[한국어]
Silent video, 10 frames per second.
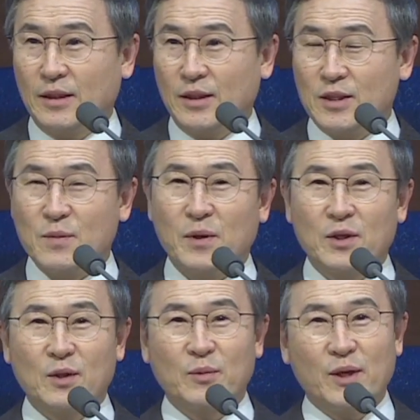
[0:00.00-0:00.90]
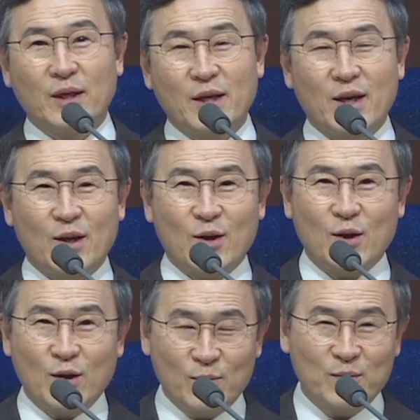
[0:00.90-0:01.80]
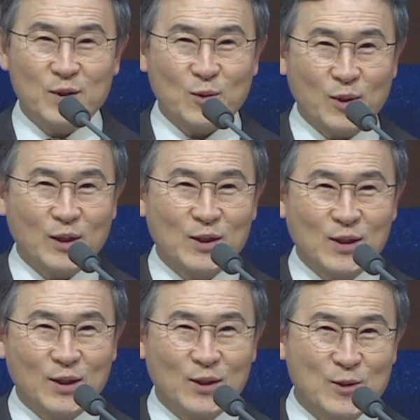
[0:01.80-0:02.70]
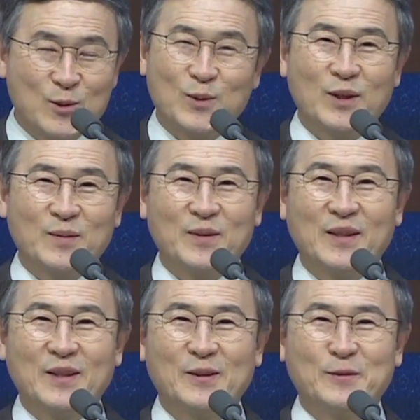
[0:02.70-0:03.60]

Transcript: 이 새벽 여러분에게 큰 비 소리가 들리기를 축원합니다.